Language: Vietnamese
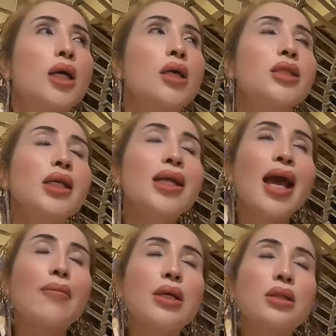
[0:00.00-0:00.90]
ở Việt
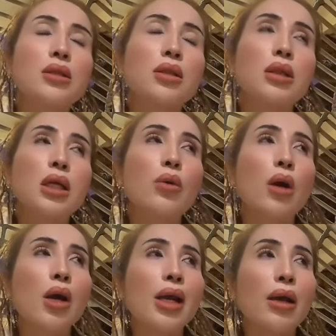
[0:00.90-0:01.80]
Nam á, thường thường
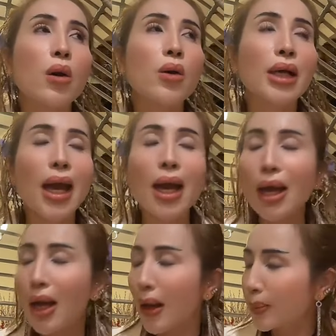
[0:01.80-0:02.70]
kêu gọi là con cá